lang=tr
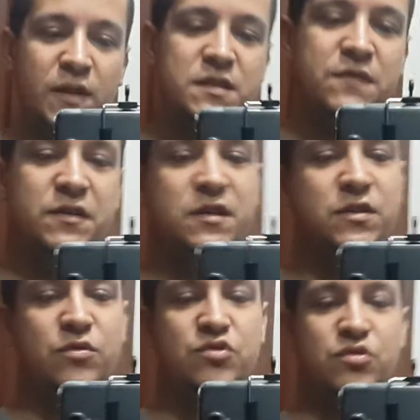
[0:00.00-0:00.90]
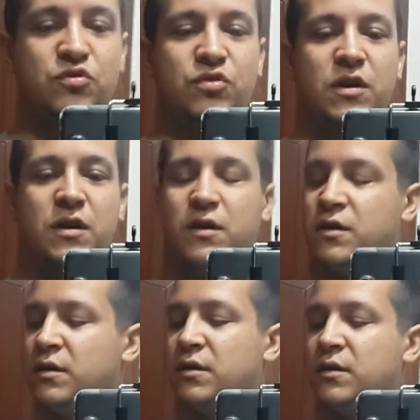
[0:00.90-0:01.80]
0.43
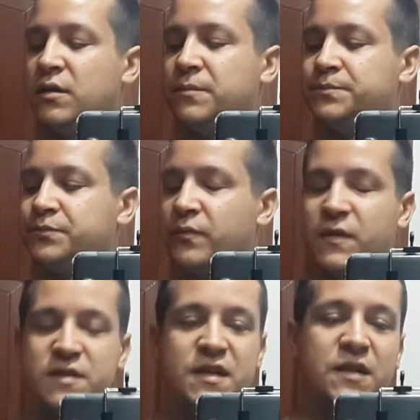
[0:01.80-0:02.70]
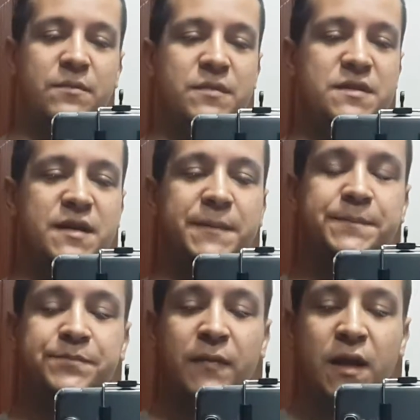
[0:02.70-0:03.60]
e,
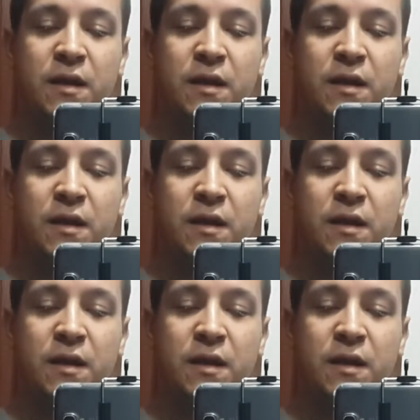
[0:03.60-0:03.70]
sarımımızda.